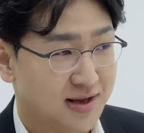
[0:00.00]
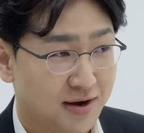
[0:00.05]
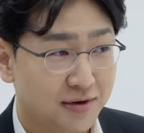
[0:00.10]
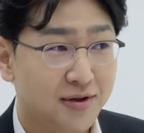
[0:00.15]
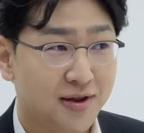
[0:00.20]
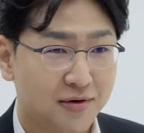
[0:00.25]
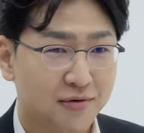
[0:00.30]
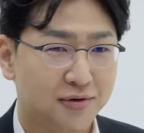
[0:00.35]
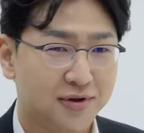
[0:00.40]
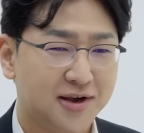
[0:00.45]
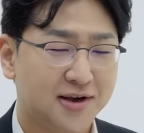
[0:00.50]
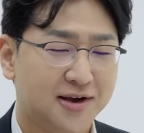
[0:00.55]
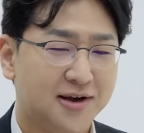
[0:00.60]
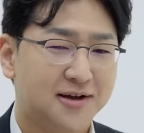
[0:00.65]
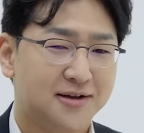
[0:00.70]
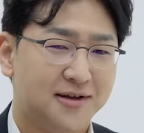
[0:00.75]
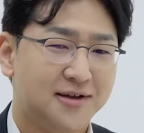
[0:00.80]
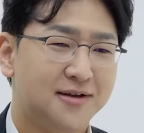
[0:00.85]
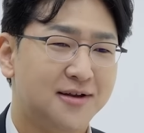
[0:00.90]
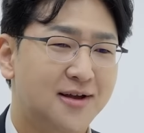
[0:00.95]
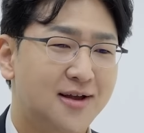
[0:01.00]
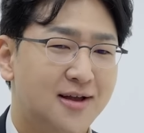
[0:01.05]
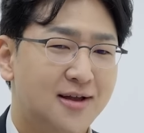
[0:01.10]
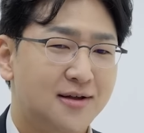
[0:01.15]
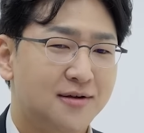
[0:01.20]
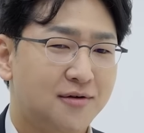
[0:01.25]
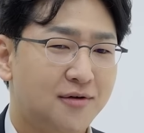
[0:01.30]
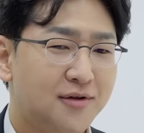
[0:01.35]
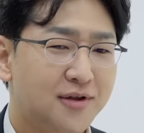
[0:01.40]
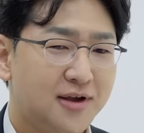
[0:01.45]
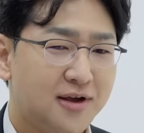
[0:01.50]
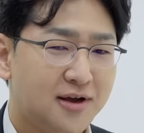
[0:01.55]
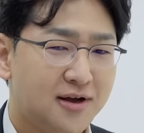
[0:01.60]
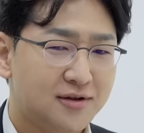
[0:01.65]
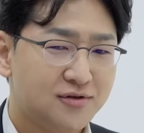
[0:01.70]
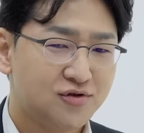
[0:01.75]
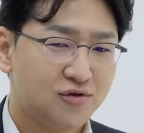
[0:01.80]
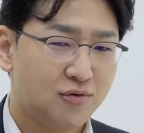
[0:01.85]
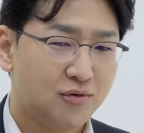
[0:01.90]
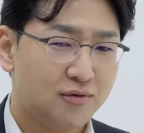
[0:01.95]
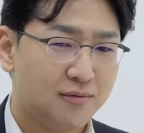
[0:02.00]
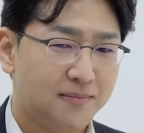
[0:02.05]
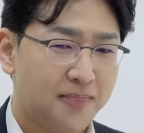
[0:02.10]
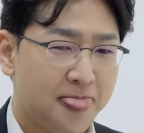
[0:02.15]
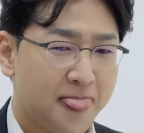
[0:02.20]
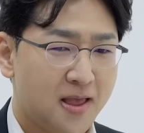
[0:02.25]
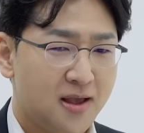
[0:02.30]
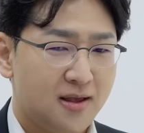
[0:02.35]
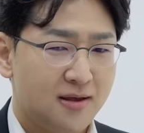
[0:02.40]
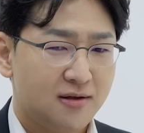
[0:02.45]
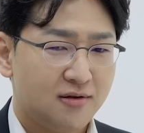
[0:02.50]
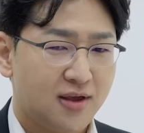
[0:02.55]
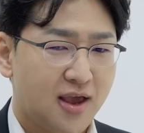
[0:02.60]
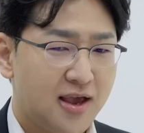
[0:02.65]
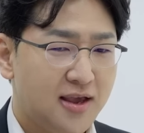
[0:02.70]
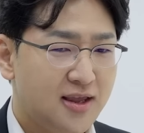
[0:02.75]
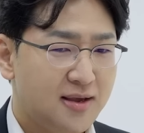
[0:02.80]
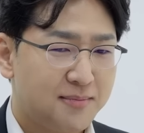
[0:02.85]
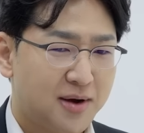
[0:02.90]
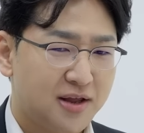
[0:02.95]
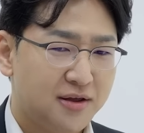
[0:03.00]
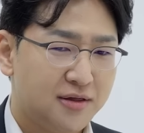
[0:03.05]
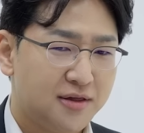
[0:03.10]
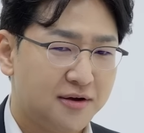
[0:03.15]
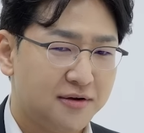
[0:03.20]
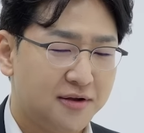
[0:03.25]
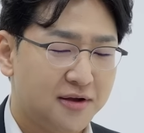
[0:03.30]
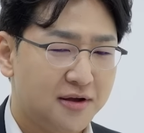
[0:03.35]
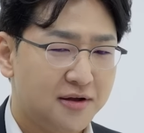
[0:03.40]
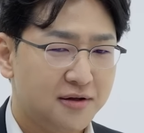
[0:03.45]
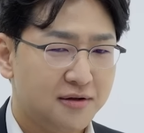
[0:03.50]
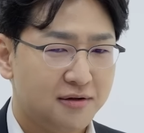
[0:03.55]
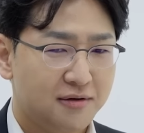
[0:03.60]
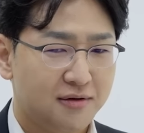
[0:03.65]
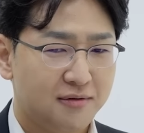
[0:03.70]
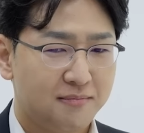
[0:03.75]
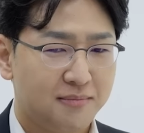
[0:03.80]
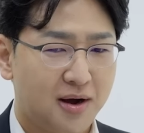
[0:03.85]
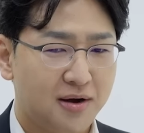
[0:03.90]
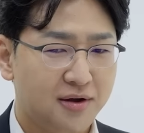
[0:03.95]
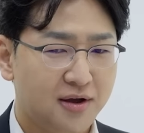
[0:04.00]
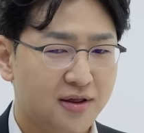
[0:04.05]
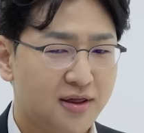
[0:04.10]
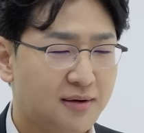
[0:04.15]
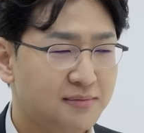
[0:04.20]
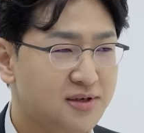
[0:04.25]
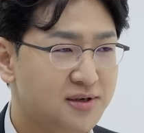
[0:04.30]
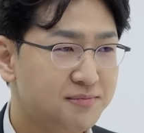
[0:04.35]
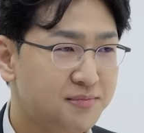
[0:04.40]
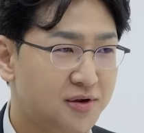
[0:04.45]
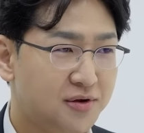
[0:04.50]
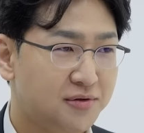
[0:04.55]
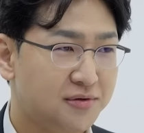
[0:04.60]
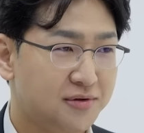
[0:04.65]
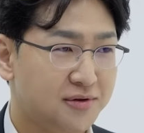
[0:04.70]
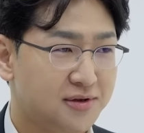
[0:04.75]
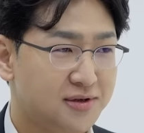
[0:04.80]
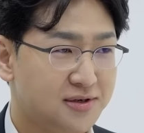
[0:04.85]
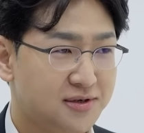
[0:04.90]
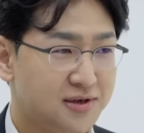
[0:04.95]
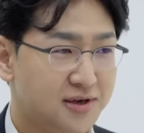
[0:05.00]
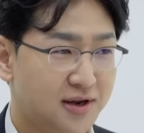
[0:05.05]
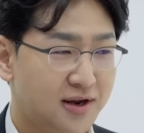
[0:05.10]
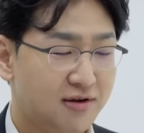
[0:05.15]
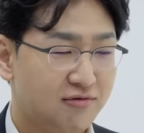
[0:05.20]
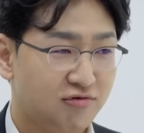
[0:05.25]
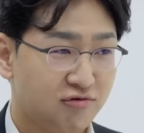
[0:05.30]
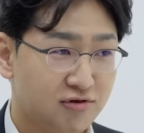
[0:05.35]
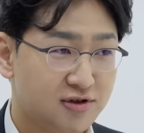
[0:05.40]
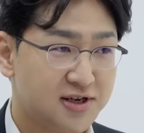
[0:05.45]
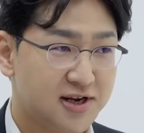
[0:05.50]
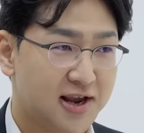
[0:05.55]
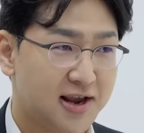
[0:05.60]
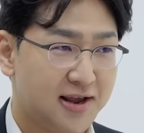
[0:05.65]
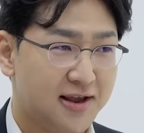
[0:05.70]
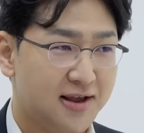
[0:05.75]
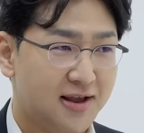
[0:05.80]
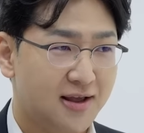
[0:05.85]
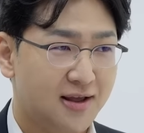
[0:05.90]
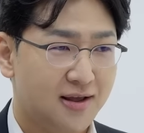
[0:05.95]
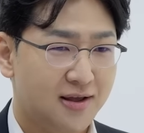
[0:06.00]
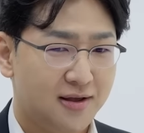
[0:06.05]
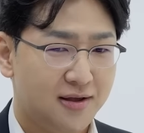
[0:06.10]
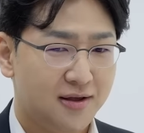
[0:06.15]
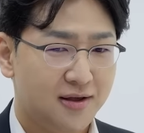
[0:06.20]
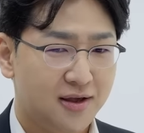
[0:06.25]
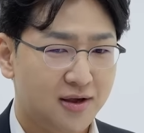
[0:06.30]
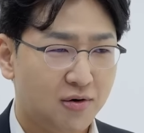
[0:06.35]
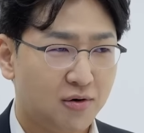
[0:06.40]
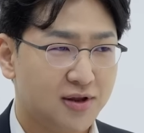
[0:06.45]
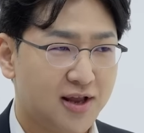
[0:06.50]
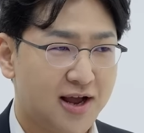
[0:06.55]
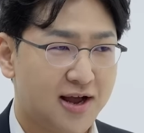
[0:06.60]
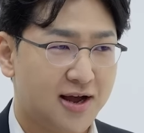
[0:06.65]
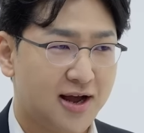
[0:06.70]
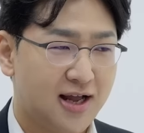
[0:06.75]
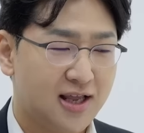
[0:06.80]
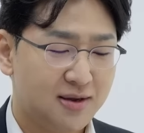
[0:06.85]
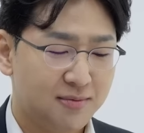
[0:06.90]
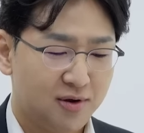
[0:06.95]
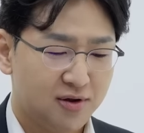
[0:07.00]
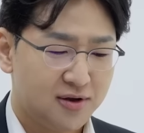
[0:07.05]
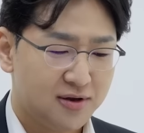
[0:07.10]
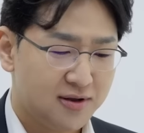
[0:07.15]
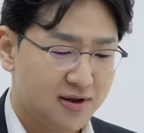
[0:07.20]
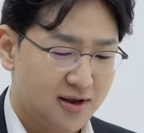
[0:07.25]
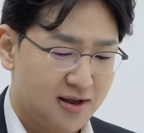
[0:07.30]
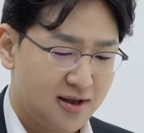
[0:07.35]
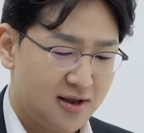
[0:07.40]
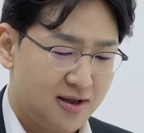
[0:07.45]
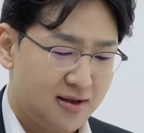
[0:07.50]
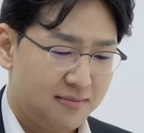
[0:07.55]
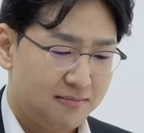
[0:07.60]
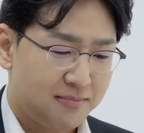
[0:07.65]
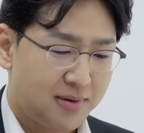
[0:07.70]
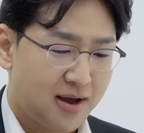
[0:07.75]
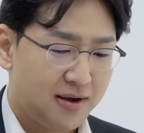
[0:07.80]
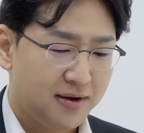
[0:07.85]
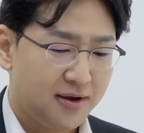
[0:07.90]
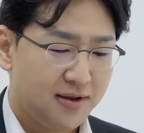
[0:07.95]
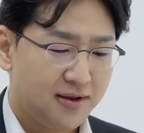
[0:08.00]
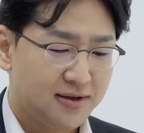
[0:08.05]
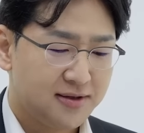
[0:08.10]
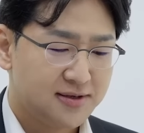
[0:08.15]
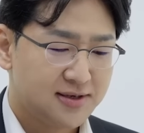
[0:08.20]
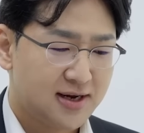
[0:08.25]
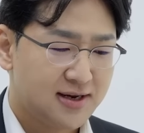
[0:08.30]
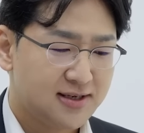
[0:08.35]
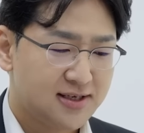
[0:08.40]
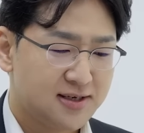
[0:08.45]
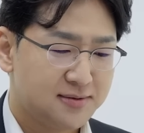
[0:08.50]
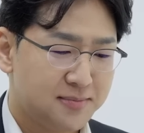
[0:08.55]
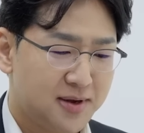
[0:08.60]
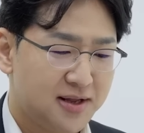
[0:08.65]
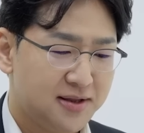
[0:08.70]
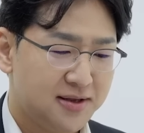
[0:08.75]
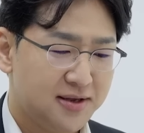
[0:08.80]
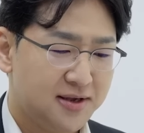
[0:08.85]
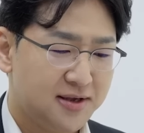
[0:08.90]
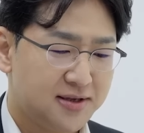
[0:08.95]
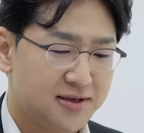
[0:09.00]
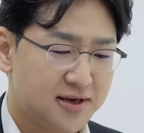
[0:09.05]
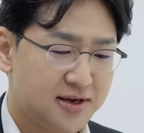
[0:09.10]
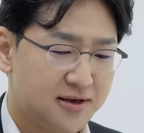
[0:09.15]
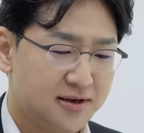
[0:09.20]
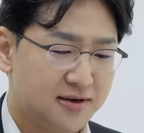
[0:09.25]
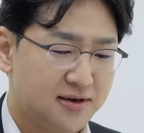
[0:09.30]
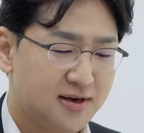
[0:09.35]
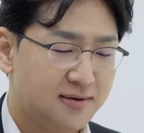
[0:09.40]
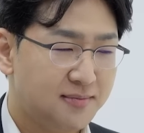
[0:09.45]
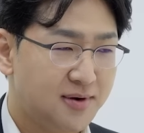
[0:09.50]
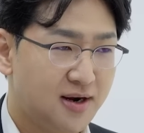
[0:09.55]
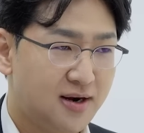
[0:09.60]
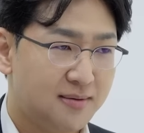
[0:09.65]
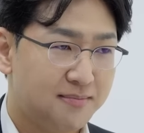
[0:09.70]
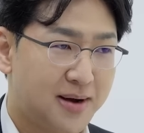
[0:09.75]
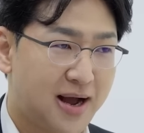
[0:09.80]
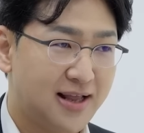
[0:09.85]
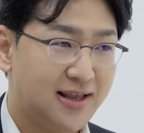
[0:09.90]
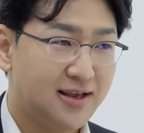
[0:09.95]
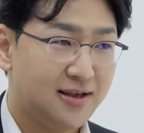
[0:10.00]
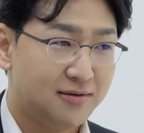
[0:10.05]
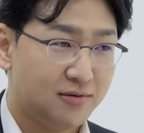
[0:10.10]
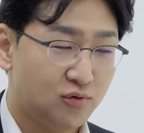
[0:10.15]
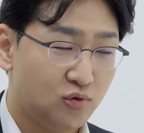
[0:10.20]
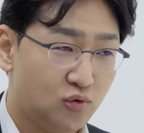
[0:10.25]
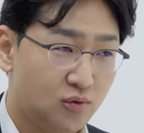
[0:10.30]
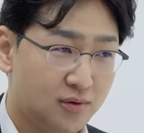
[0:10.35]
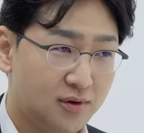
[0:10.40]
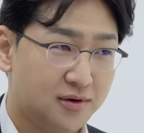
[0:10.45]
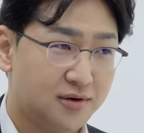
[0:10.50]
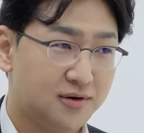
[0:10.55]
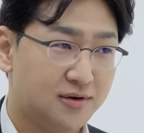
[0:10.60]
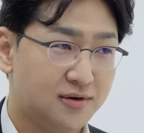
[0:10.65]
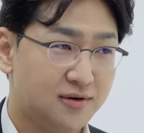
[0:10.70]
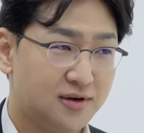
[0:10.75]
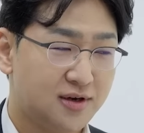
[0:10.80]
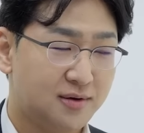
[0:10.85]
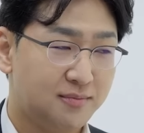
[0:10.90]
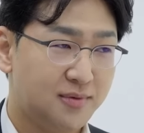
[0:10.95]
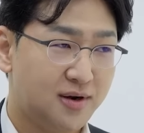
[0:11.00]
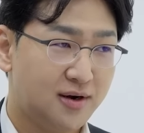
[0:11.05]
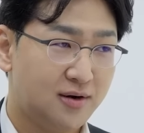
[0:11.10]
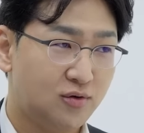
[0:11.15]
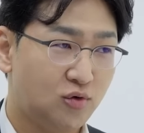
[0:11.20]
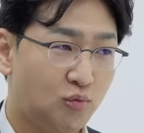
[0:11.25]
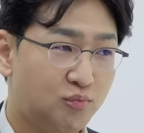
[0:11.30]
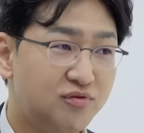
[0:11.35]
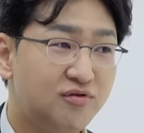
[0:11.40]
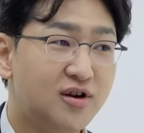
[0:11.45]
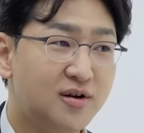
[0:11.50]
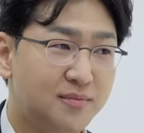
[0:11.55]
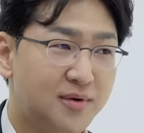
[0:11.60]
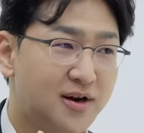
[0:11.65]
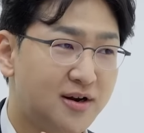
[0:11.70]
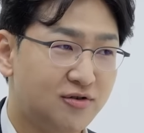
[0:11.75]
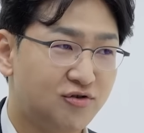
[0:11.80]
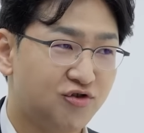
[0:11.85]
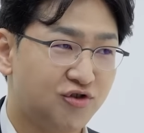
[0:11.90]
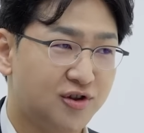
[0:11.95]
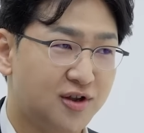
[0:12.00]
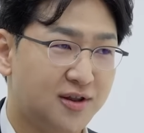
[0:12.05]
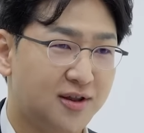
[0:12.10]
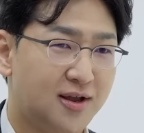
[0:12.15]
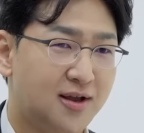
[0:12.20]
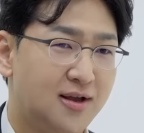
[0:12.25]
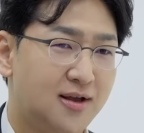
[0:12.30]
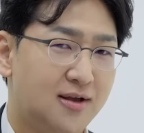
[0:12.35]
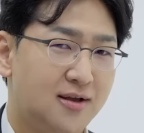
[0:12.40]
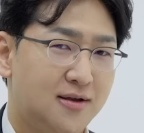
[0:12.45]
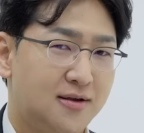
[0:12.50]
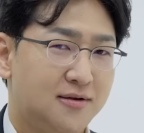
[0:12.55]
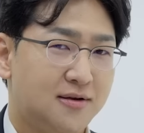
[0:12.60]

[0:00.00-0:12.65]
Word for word: 당연한 네. 거니까. 예. 네. 그러니까 주로 개인이 많이 산게 음. 만기 30년짜리 국채. 음. 이거나 아니면은 음. 만기는 짧지만 이제 금리를 많이 그 금리를 높은 금리를 주는 음.